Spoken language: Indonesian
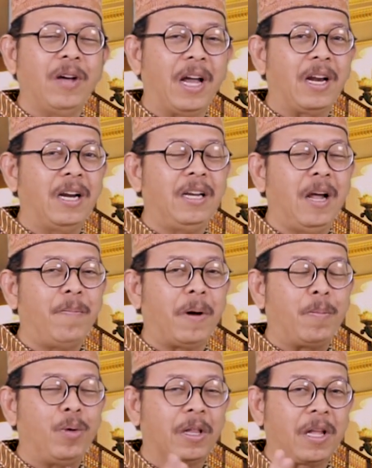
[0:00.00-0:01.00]
karena dia
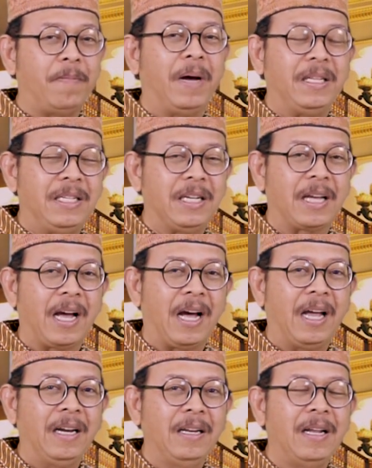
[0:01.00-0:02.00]
berbuat
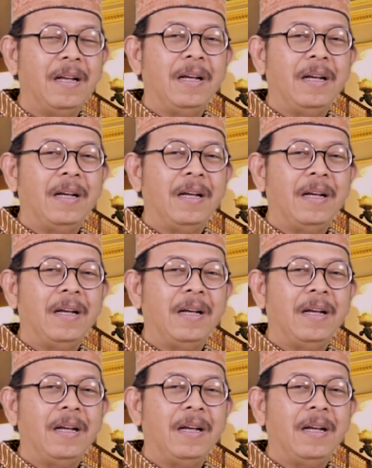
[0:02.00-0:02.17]
kebajikan,